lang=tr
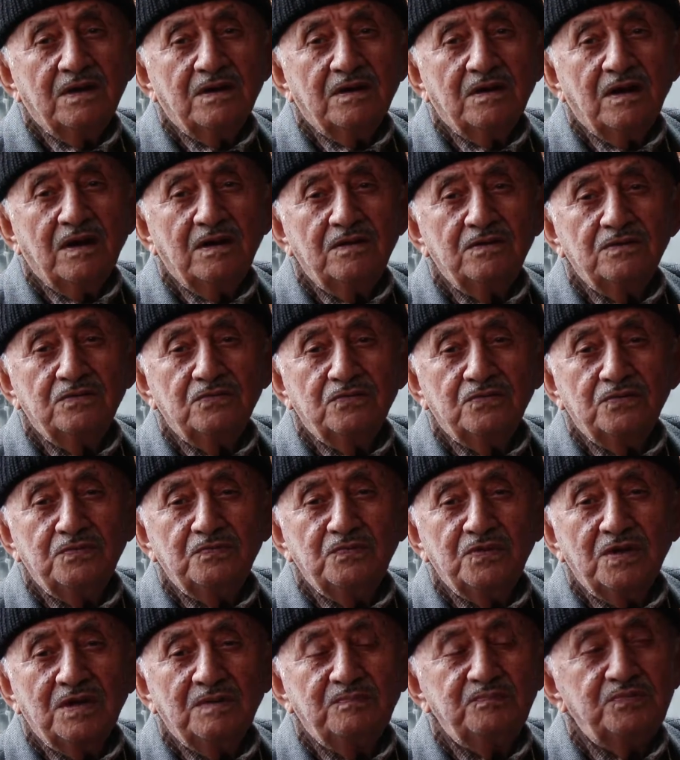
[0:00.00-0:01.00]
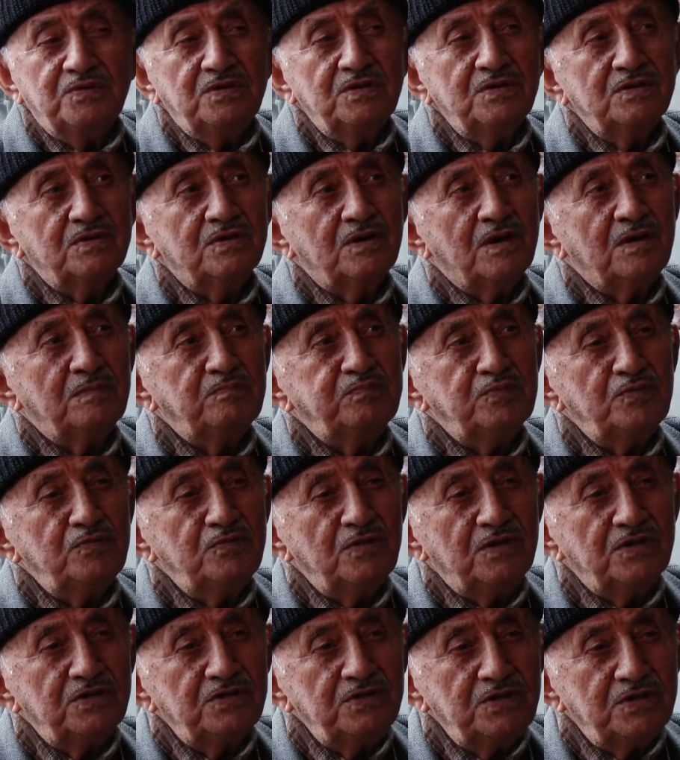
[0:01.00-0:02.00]
Kaldırım yaptı,
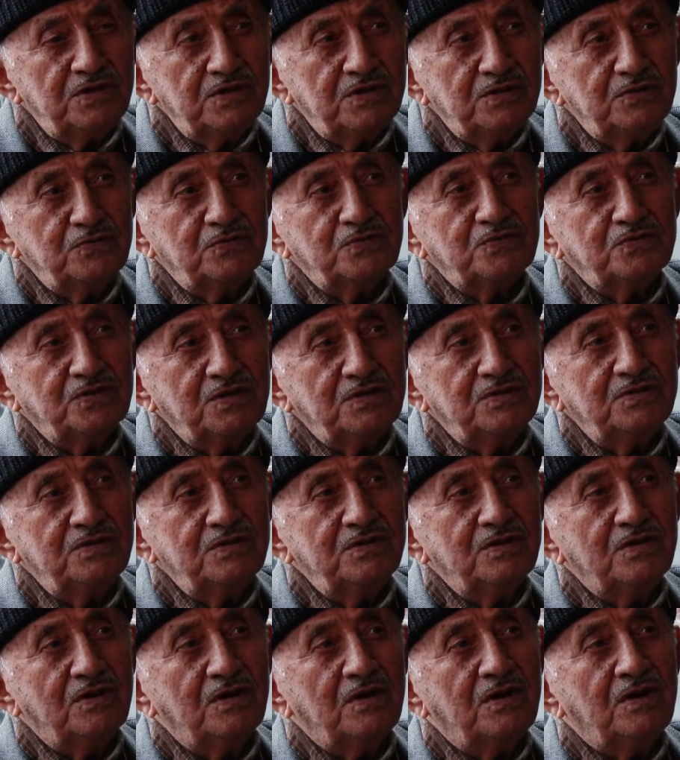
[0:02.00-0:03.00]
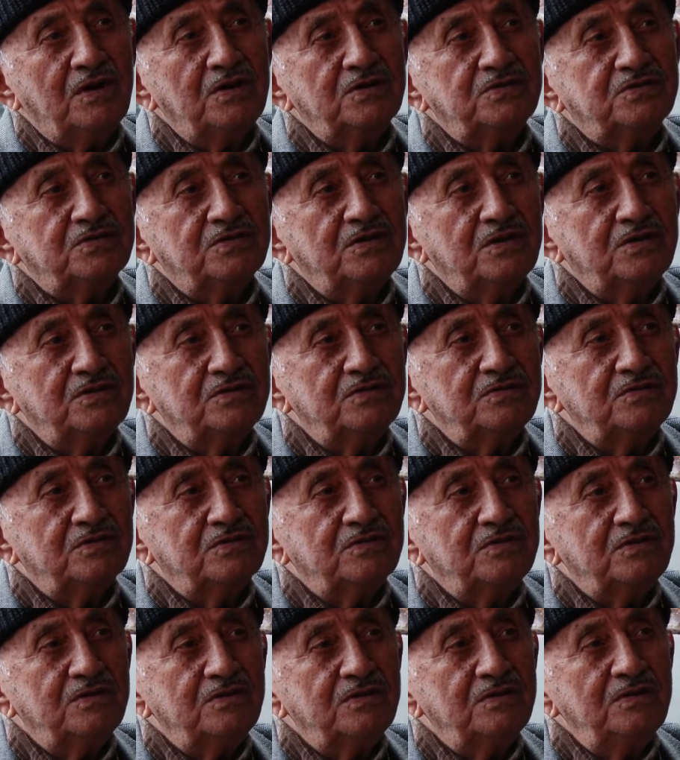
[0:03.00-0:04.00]
kapıları yere döşedi, ağaçlar
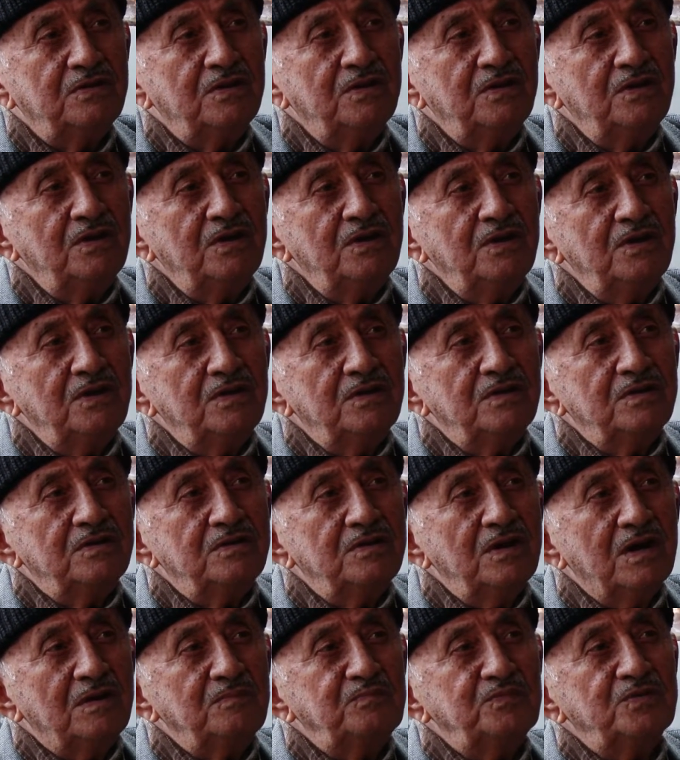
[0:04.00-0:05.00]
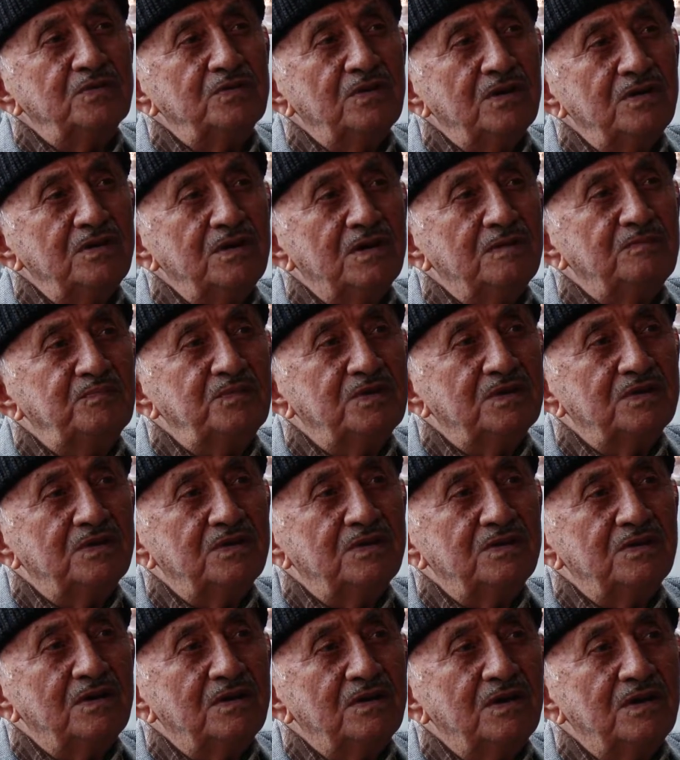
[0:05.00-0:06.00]
dikti. Yaptı da yaptı.
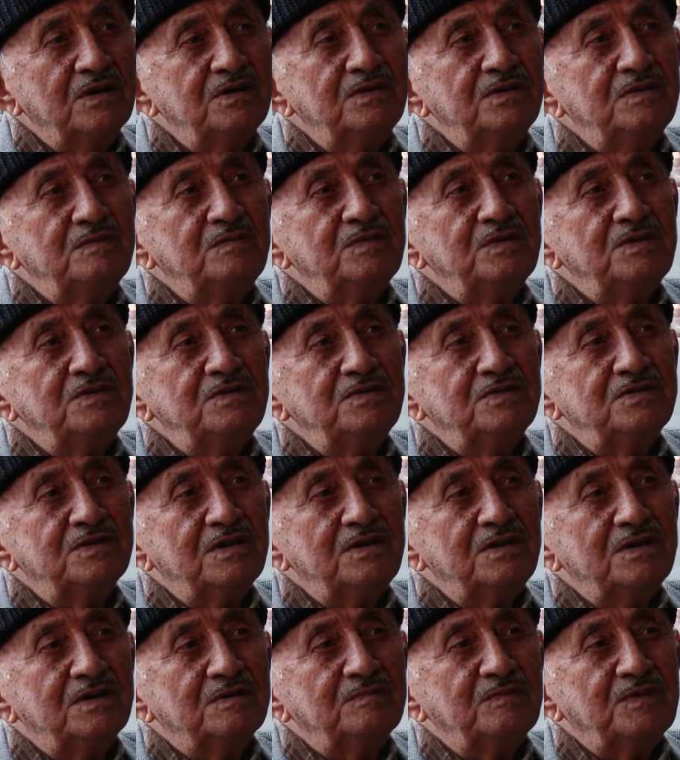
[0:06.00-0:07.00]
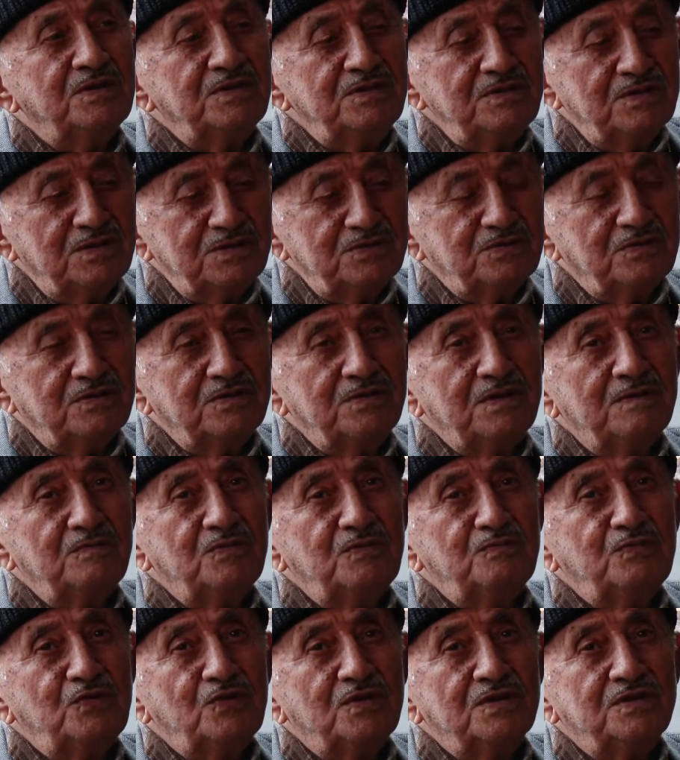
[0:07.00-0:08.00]
Hangi birini sayak? Ben yaşlı
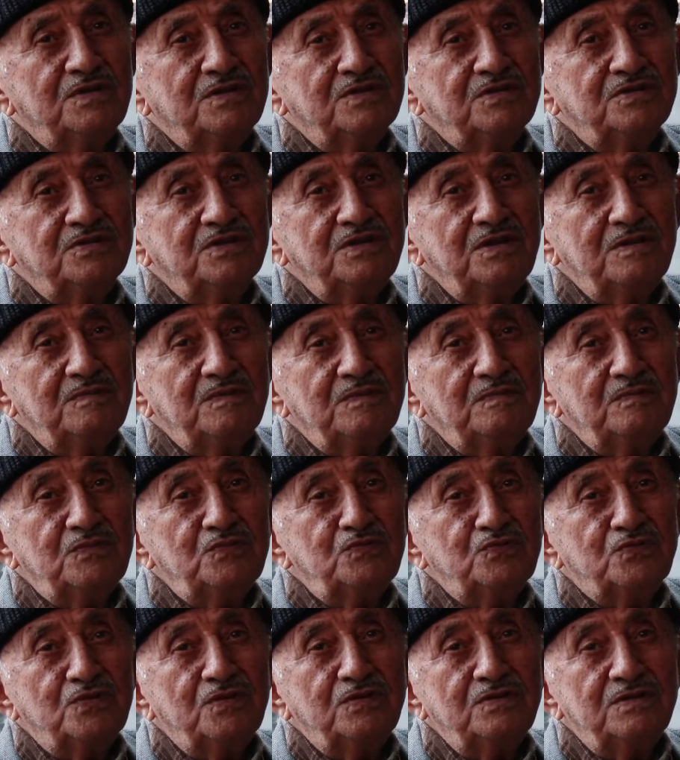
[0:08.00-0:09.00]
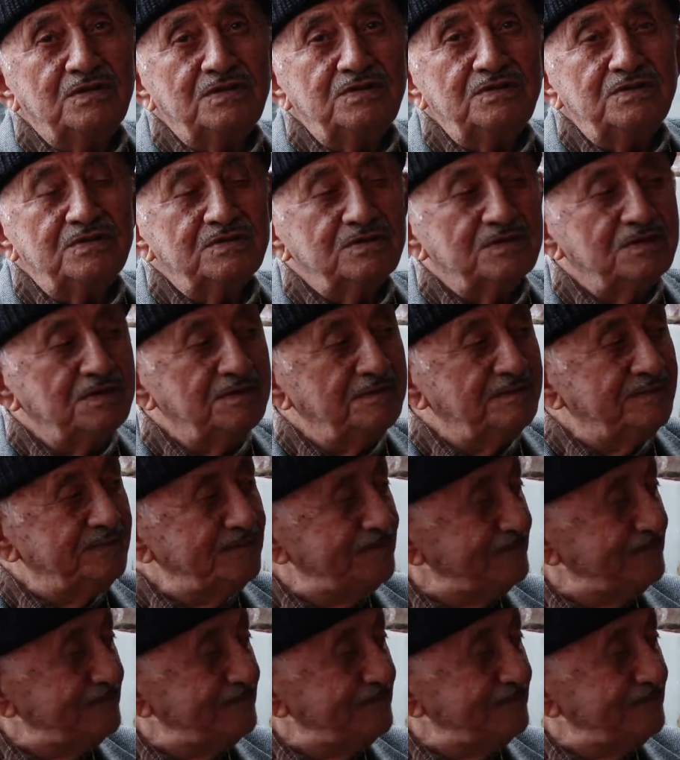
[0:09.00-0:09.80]
adamım bu kadar sayamam. Üç tane ancak sayayım.